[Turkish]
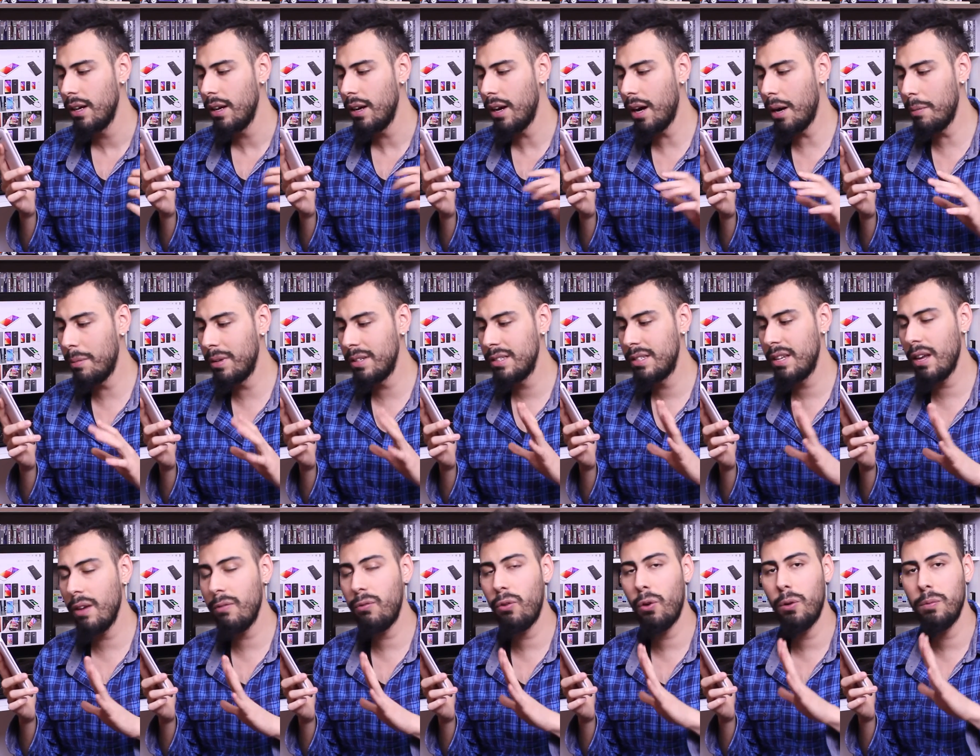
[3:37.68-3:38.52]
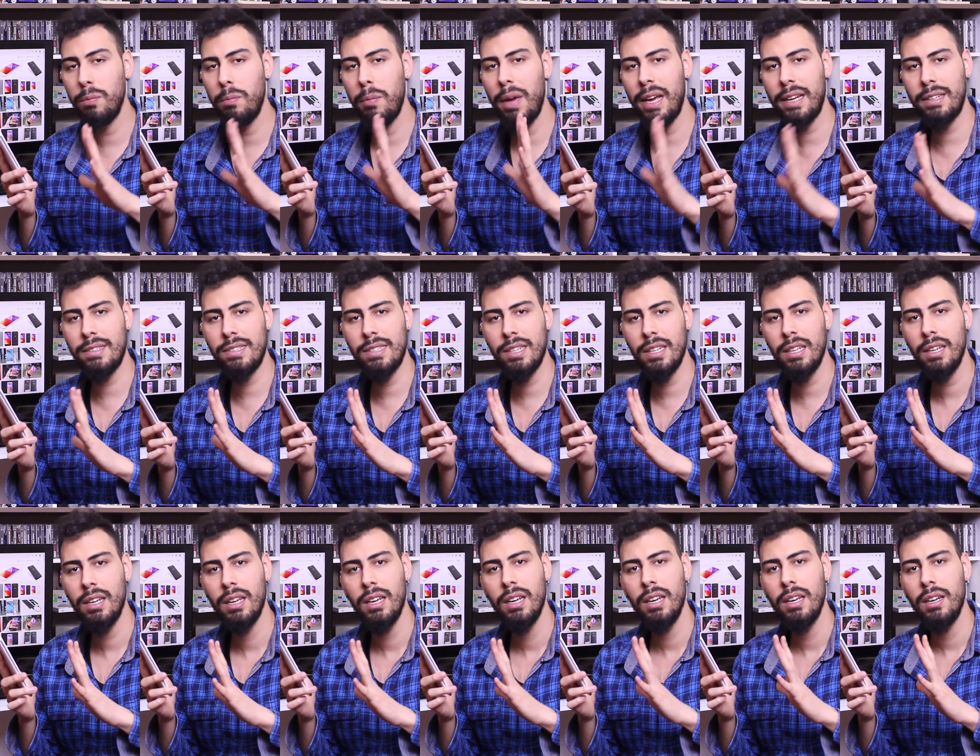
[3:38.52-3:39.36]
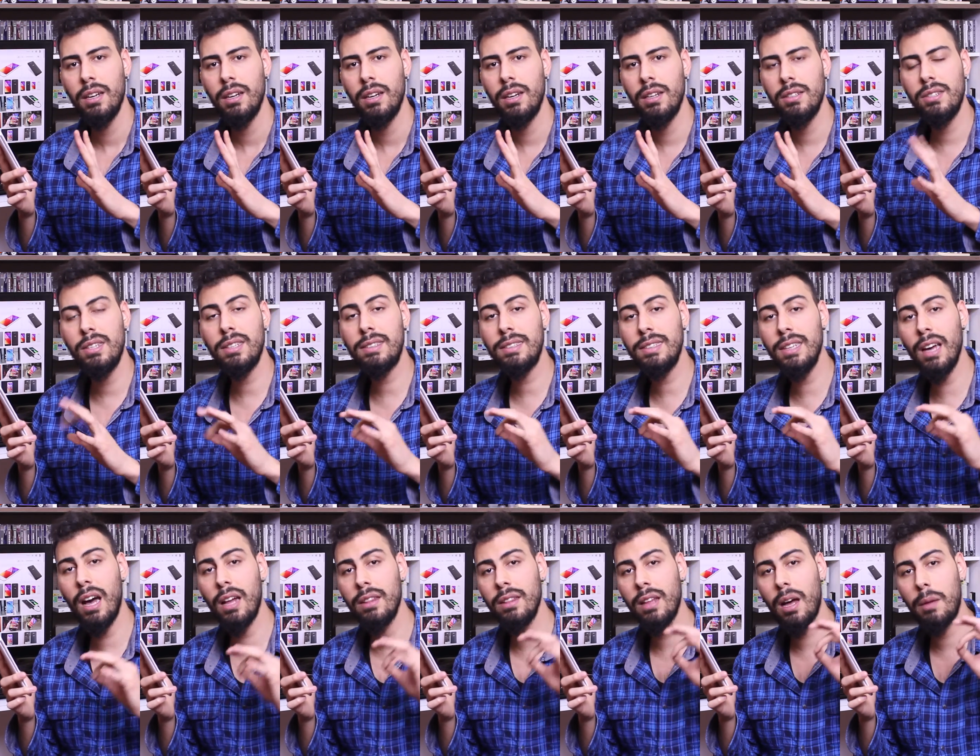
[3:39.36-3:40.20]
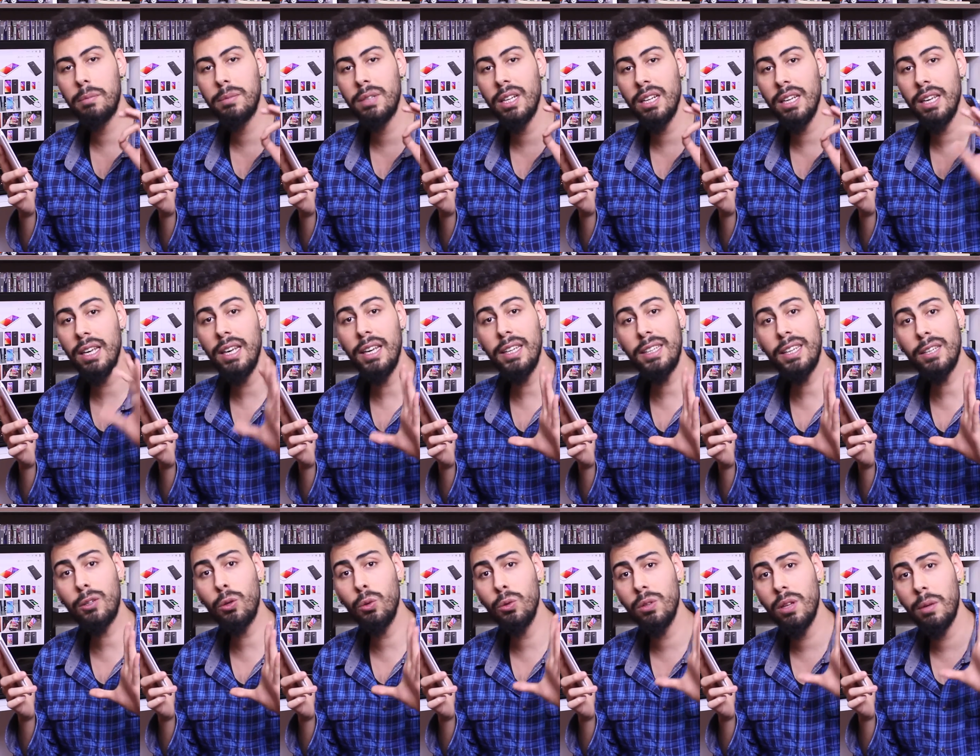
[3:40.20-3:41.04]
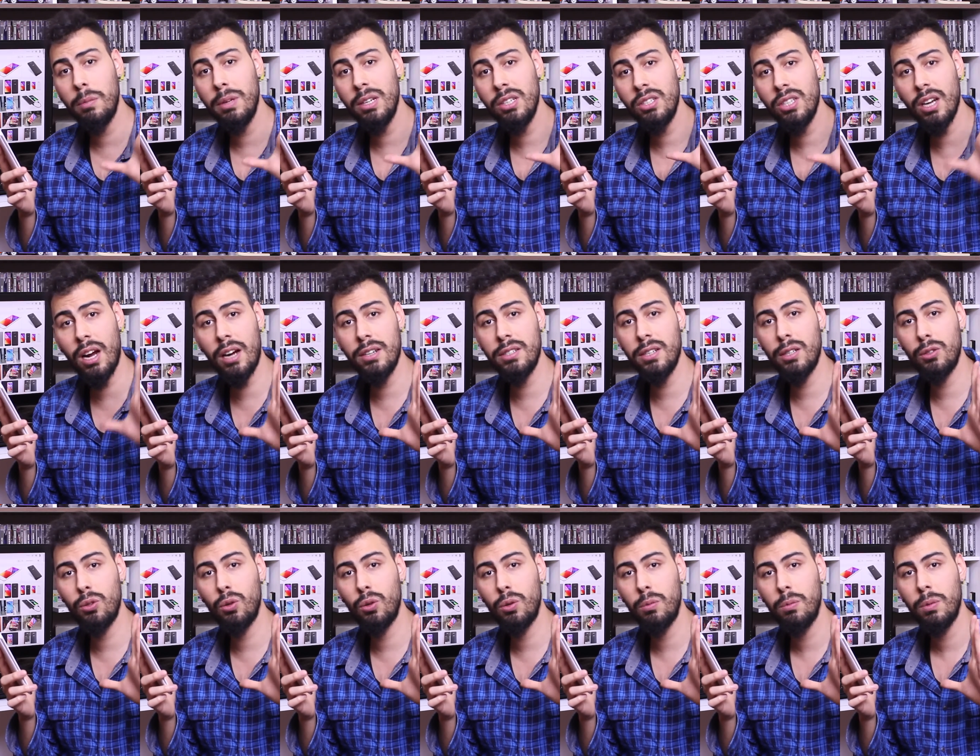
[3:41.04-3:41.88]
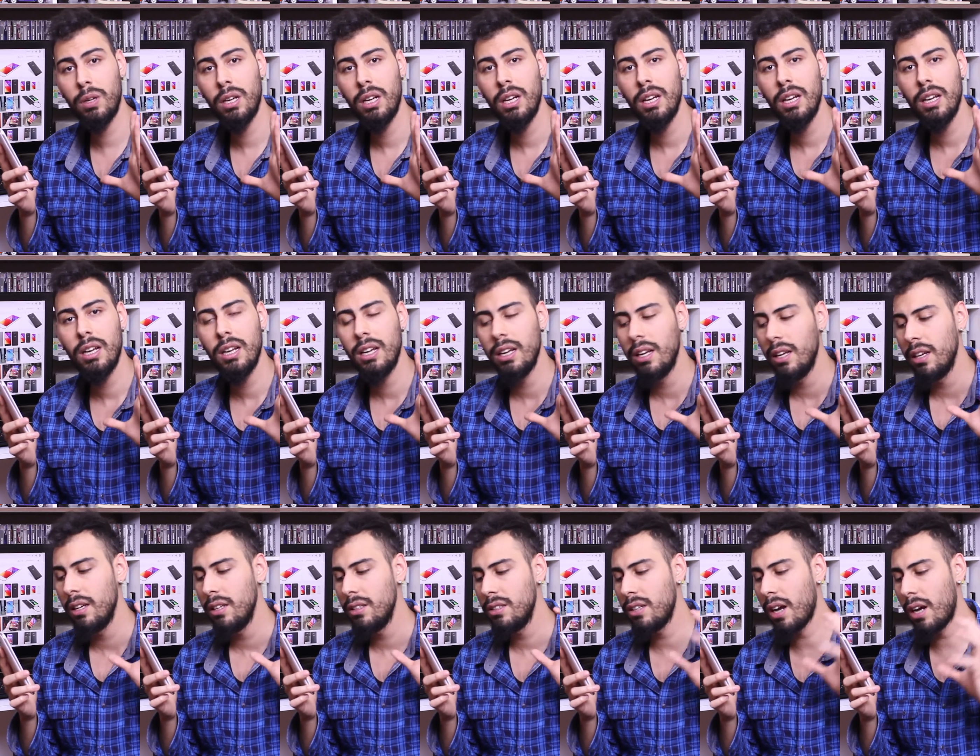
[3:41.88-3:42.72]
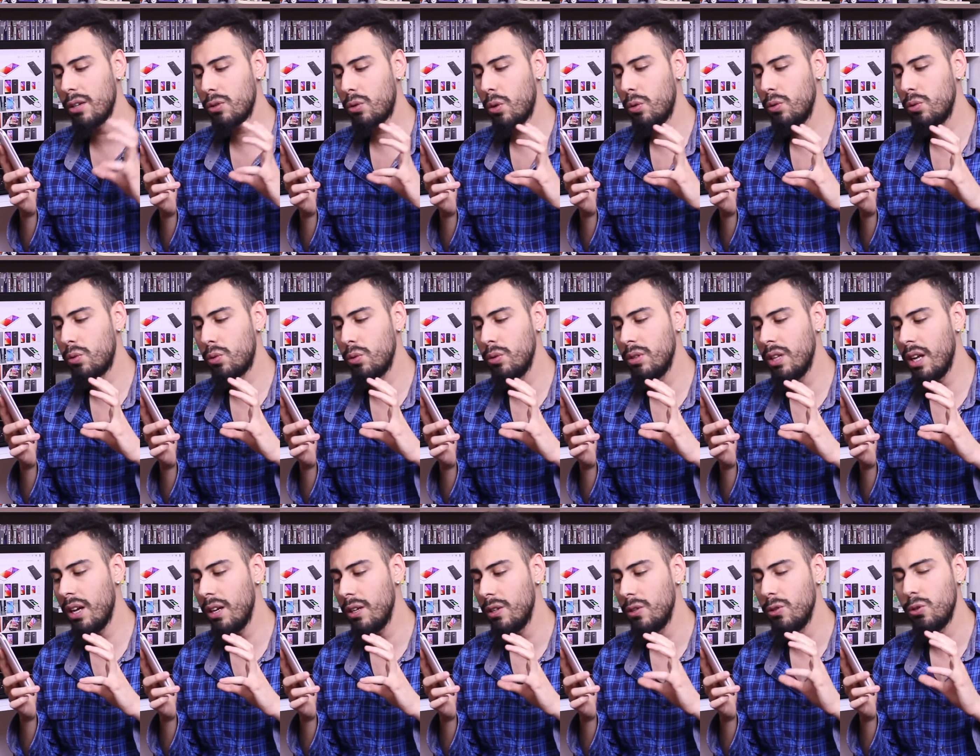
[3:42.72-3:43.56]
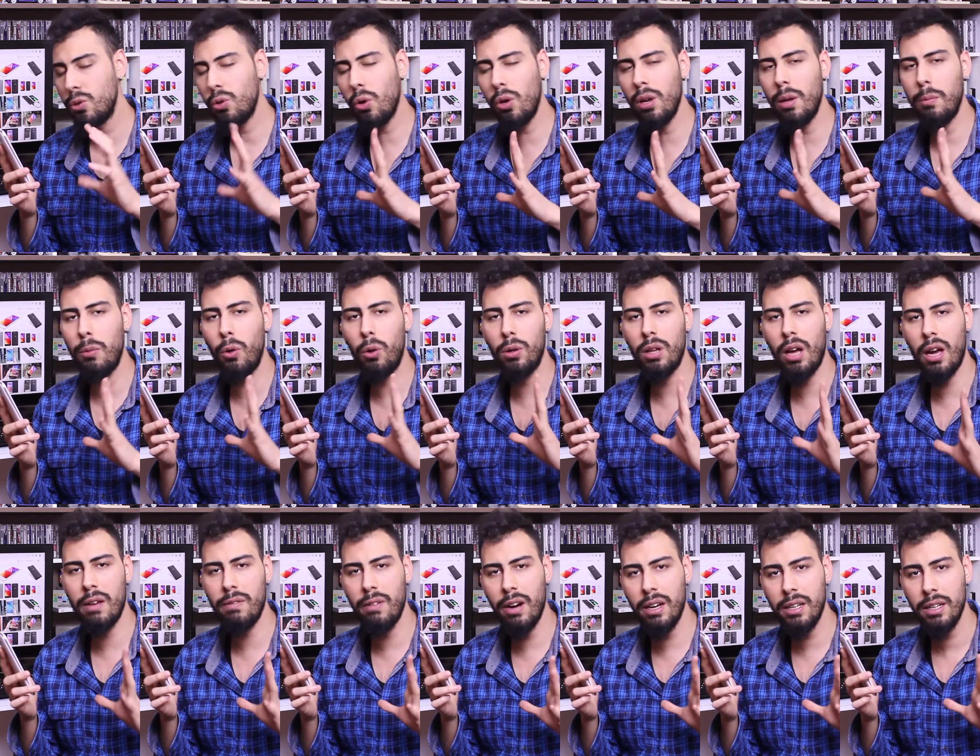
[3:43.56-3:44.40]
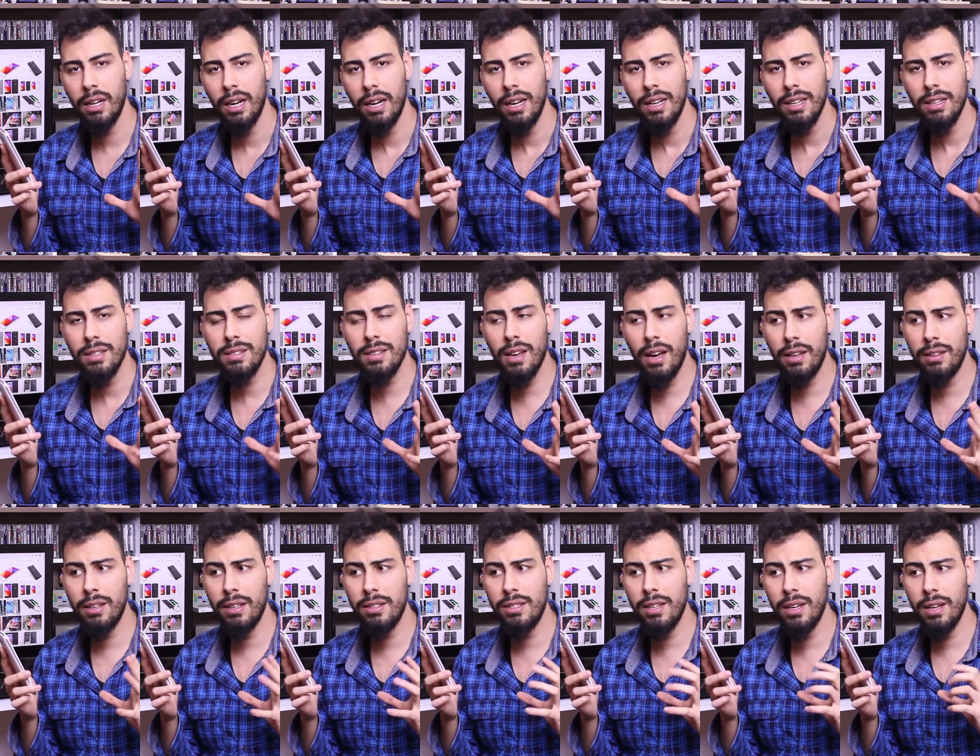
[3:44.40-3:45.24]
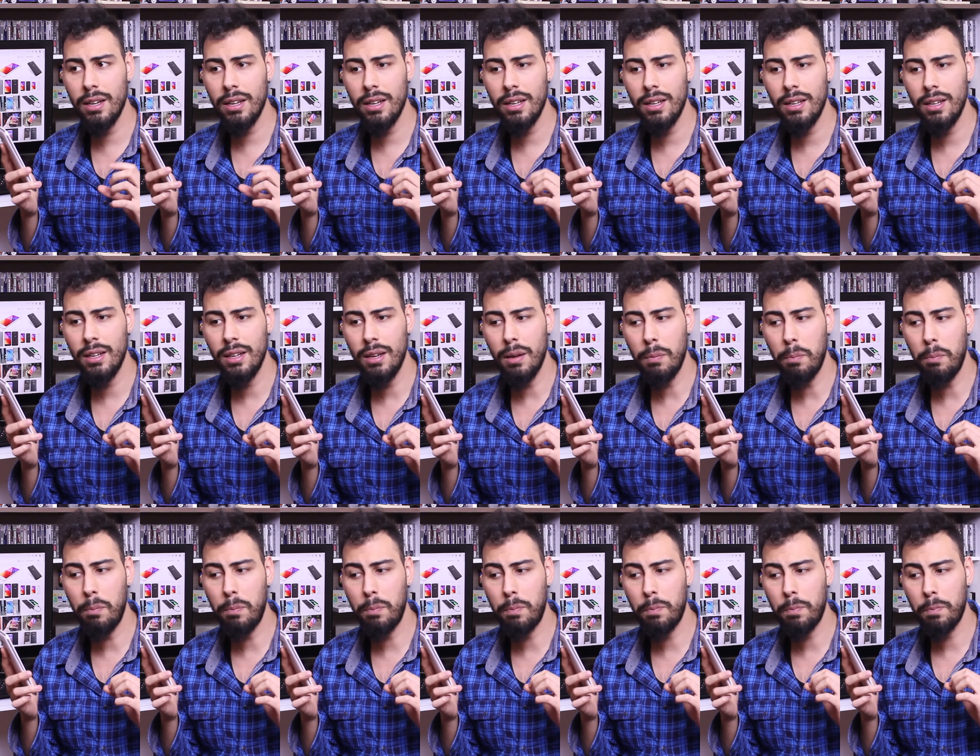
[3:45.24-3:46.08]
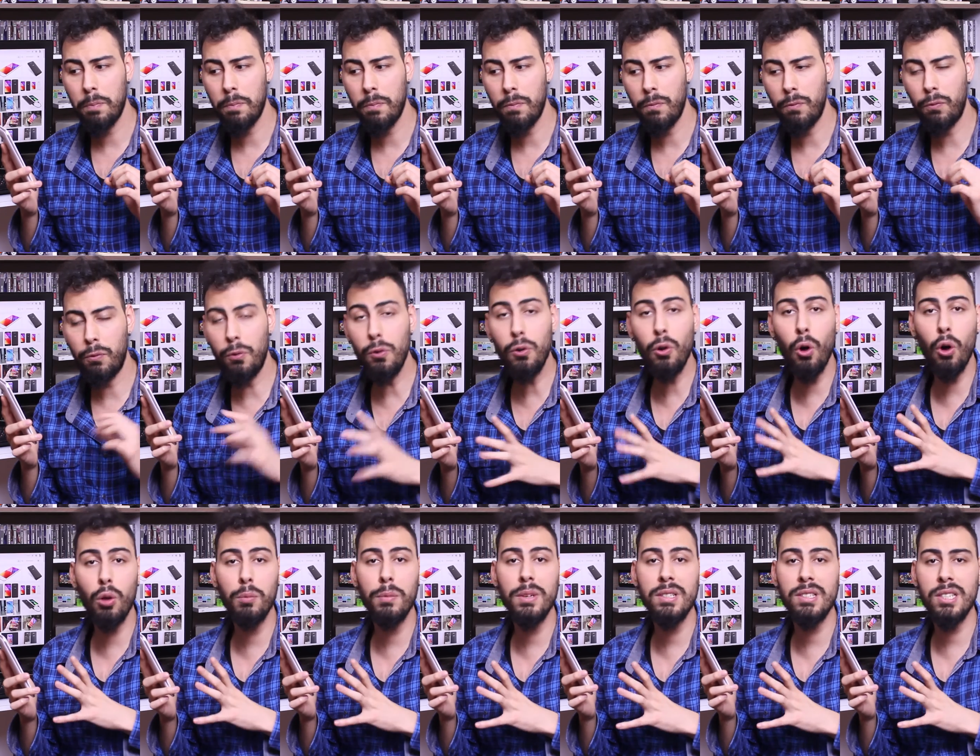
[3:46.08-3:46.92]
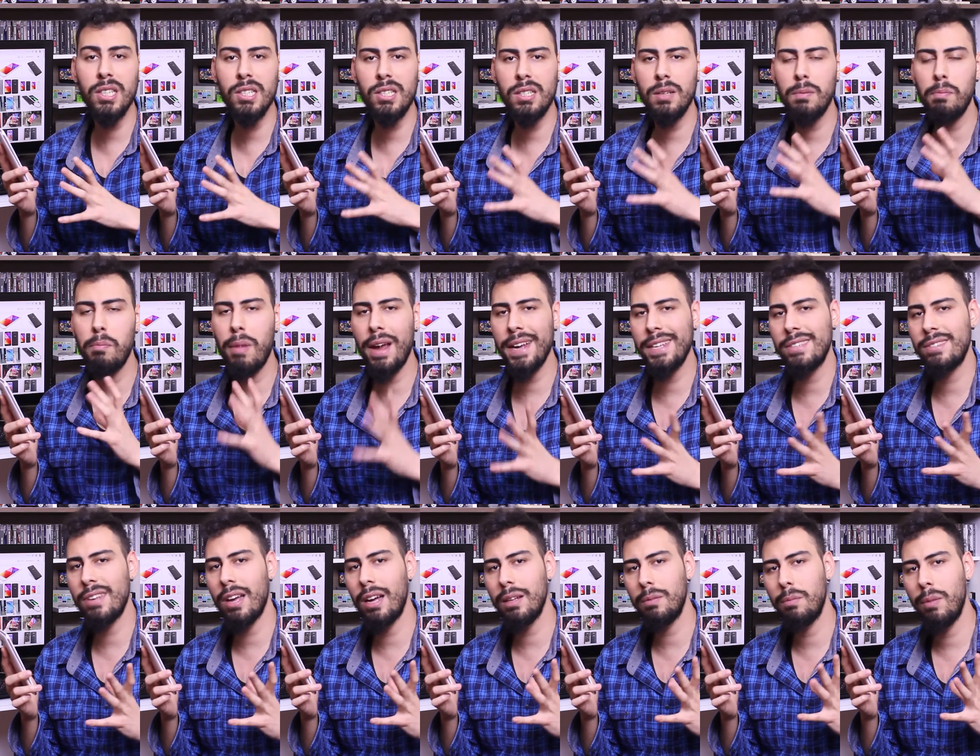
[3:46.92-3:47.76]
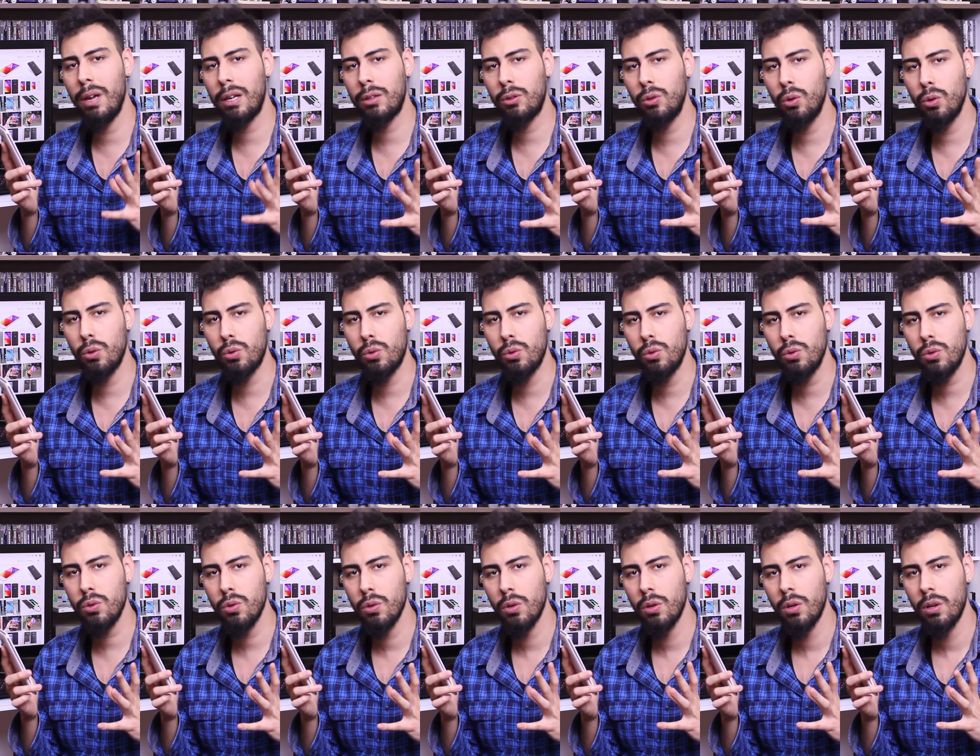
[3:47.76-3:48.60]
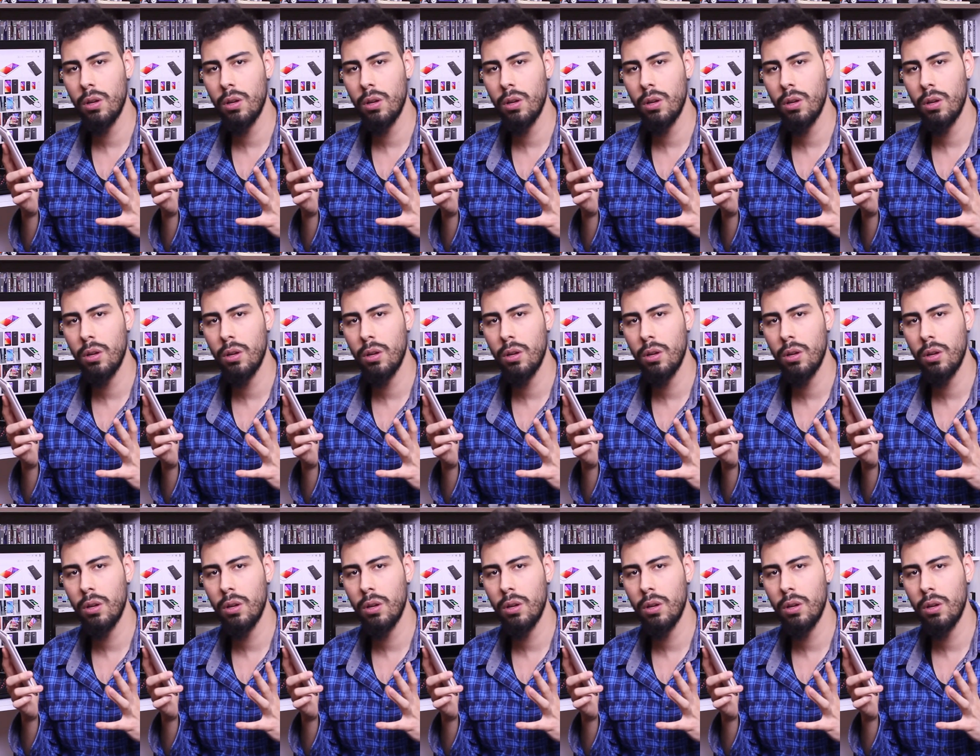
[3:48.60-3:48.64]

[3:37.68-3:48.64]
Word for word: Ama Zenfone Max'i e, ciddi anlamda iki günde bir şarj ediyorum. Şarj konusunda şöyle bir olay var. Sadece e, full olması için 5 saat bekliyorsunuz.